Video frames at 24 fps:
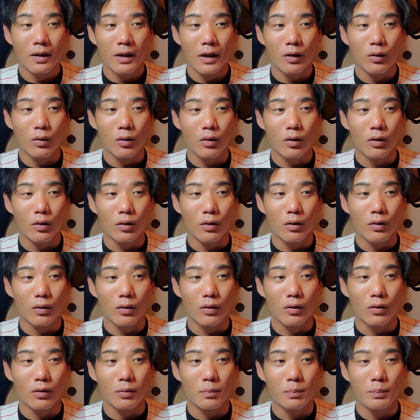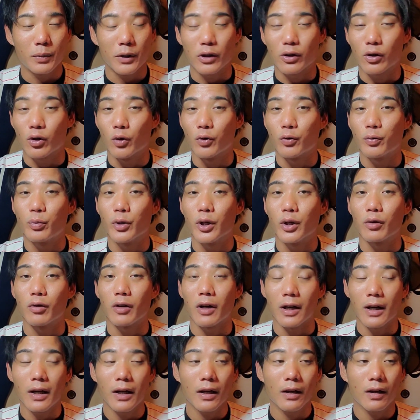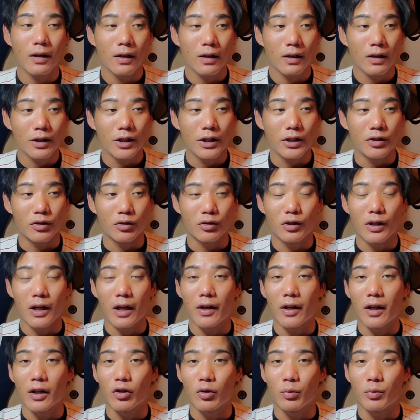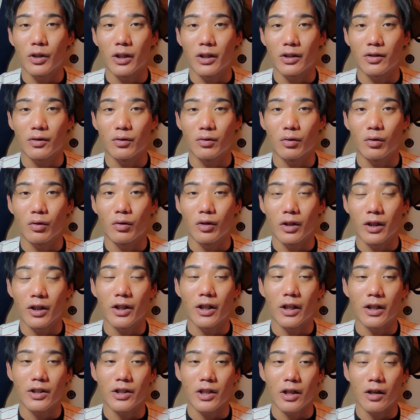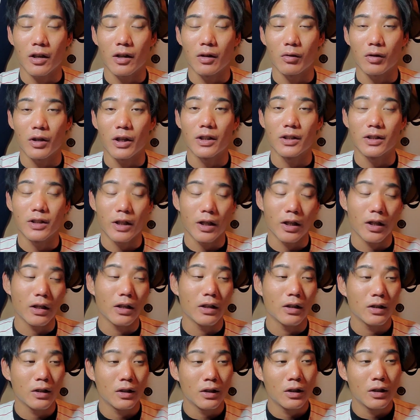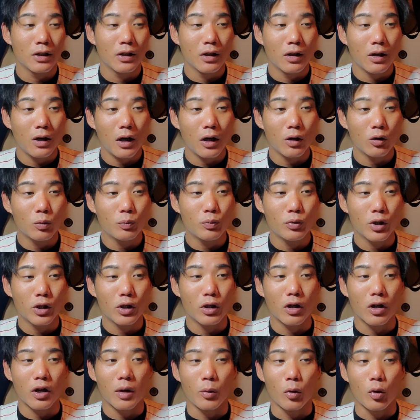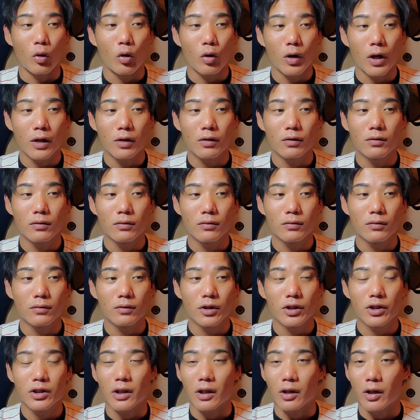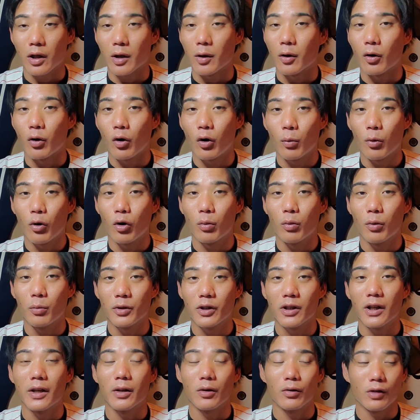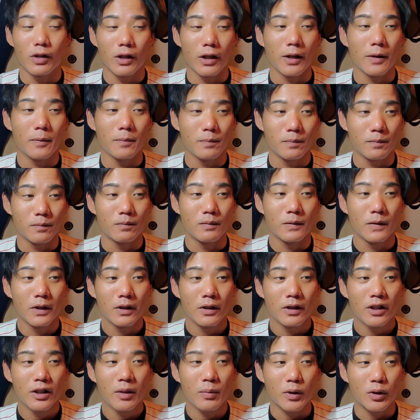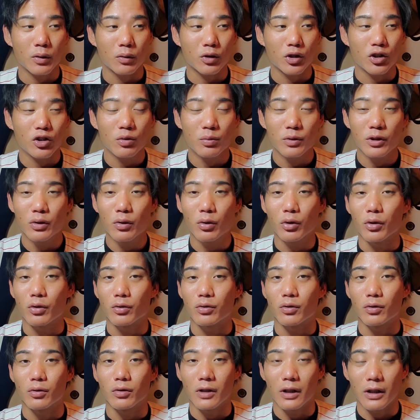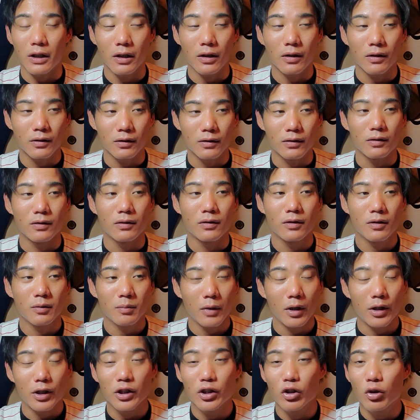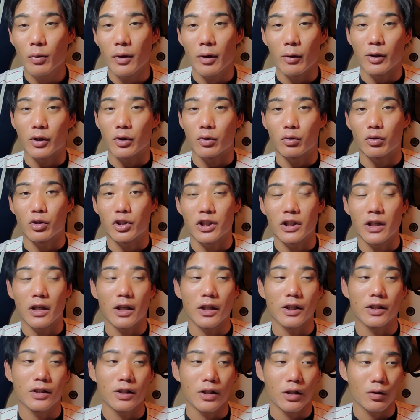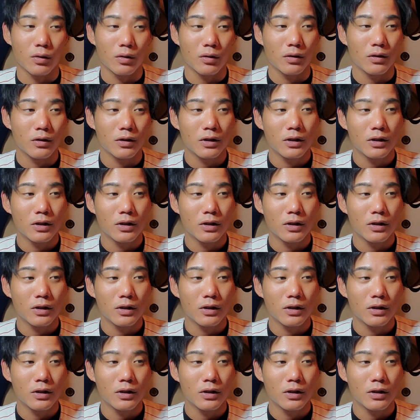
あのー、ピックオフプレーとかね一塁ランナー飛び出してるところねキャッチャーからの牽制あのプレーなんかも古賀君でしかね、ほぼほぼ見ないので、うん、やっぱその守備能力というかね、うんまあ、リード面はちょっと知らないですけど、